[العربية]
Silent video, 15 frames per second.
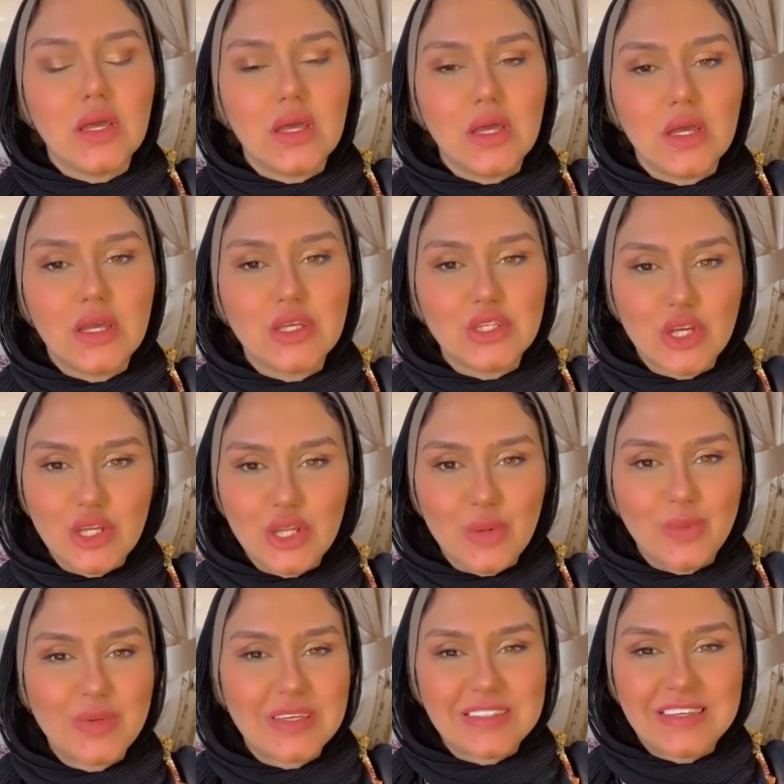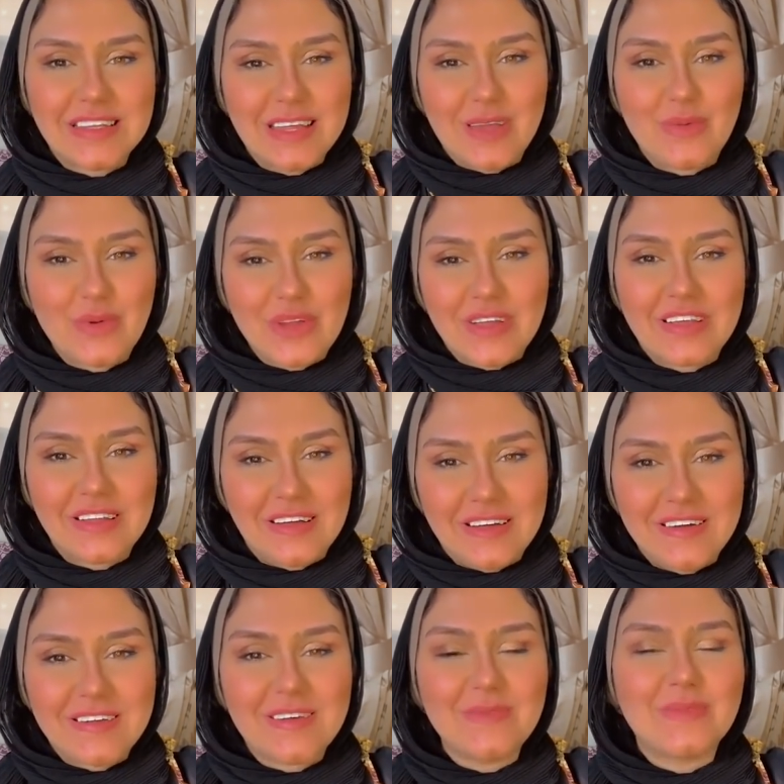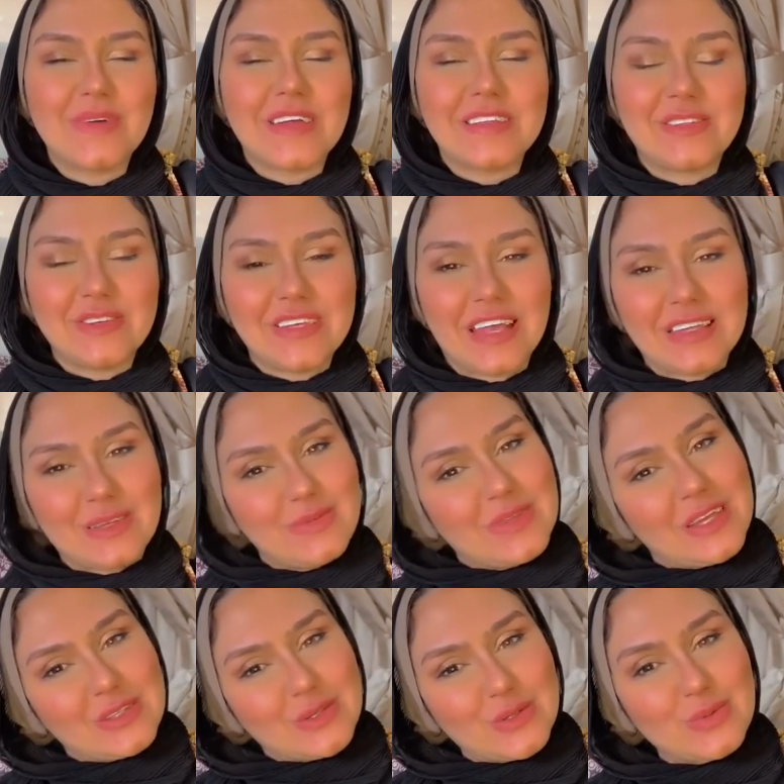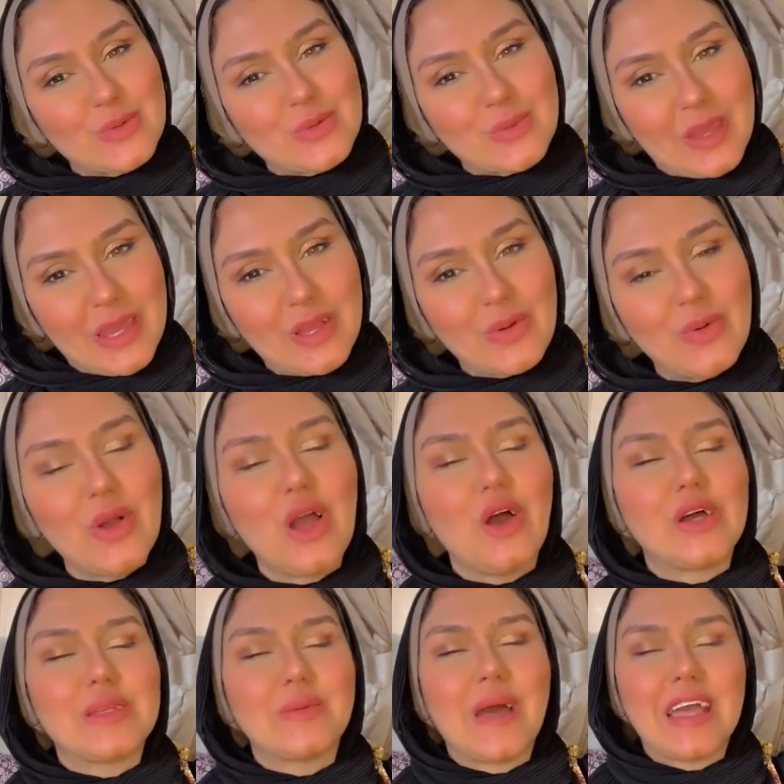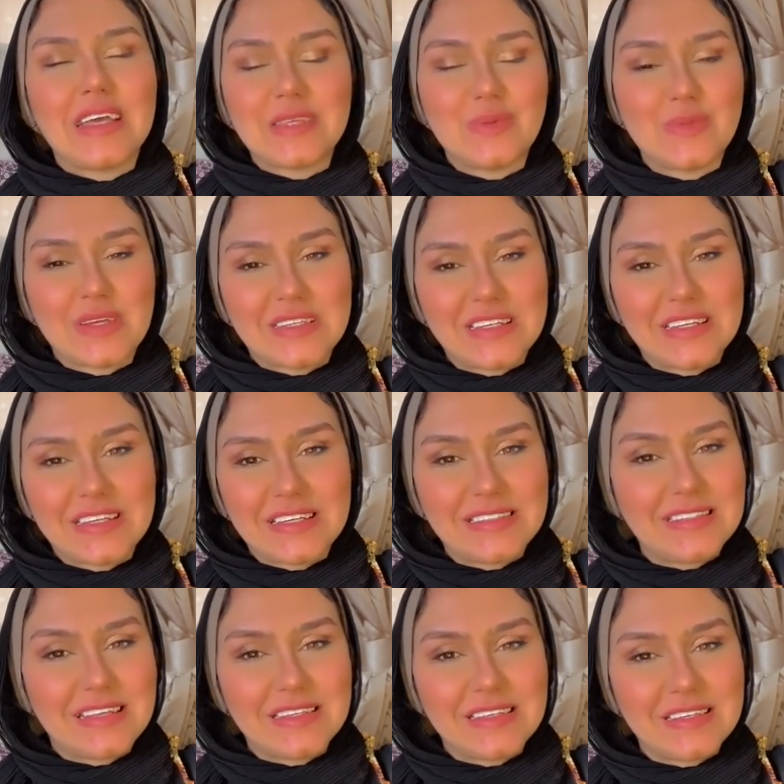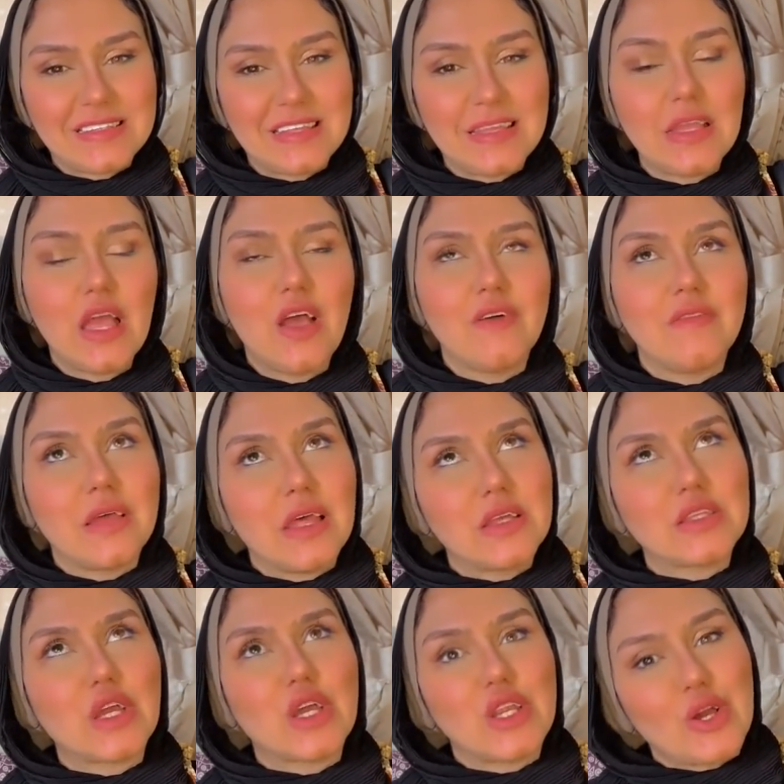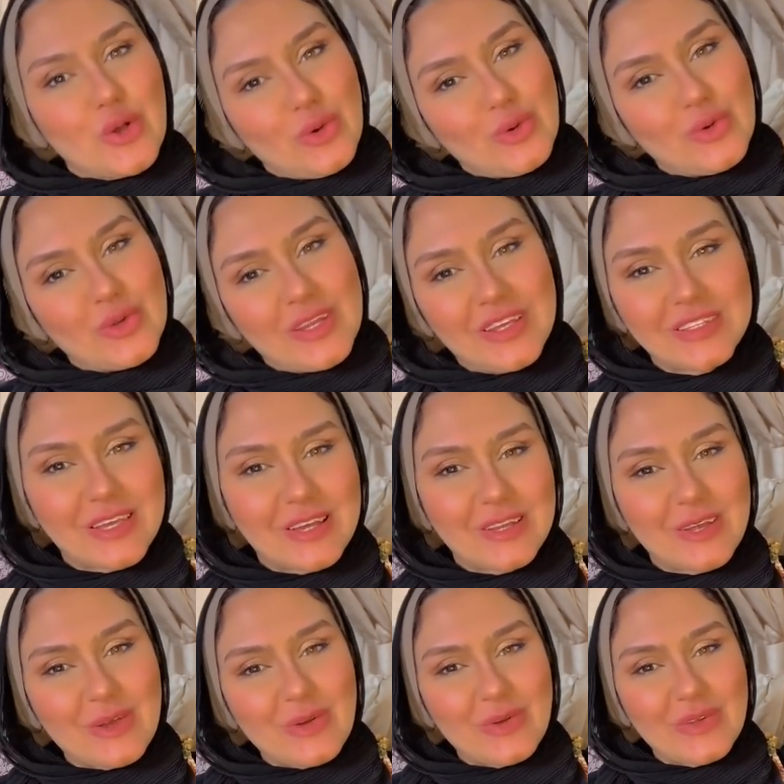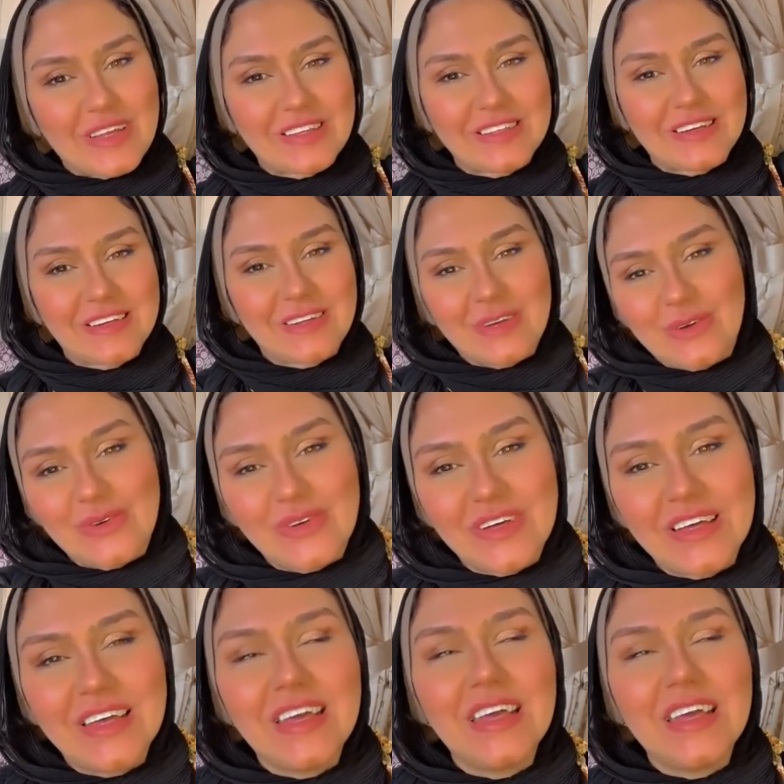آه ان شاء الله باذن الله ورك العقرب الدنيا هتبدا تظبط معاكم وهتبقى احسن بكتير جدا جدا فلا تقلقوا لا تقلقوا لا تقلقوا